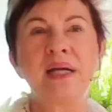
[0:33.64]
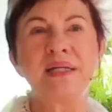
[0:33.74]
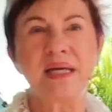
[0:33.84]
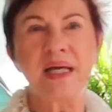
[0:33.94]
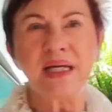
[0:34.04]

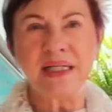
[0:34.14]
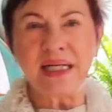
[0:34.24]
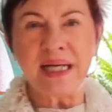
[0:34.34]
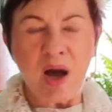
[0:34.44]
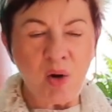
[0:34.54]
Die,
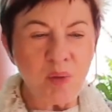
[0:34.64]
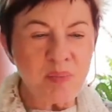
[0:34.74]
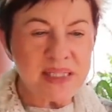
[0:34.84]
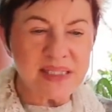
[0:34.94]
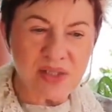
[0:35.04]
genau
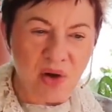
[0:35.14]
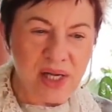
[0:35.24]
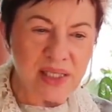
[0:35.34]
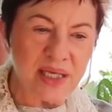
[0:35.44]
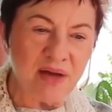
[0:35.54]
mit
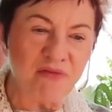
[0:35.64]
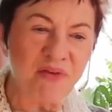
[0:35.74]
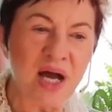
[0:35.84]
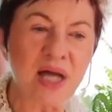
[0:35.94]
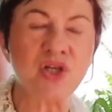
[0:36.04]
solcher
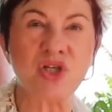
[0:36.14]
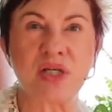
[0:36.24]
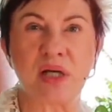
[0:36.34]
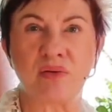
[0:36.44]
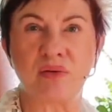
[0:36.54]

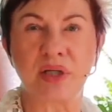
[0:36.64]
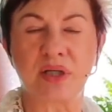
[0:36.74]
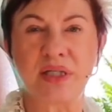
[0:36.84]
Fragestellung.